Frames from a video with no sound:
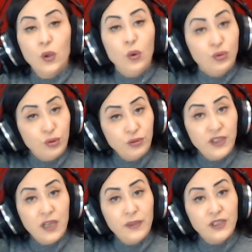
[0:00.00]
özür
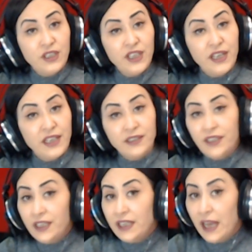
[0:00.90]
dilemesi
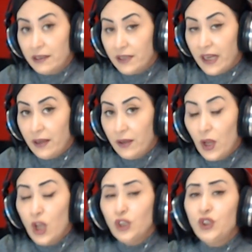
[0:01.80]
gerektiği yerde
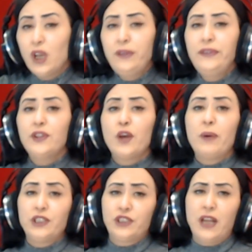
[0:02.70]
canla
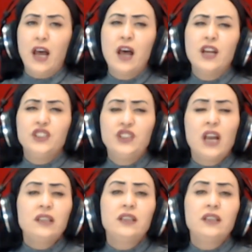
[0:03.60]
başla, can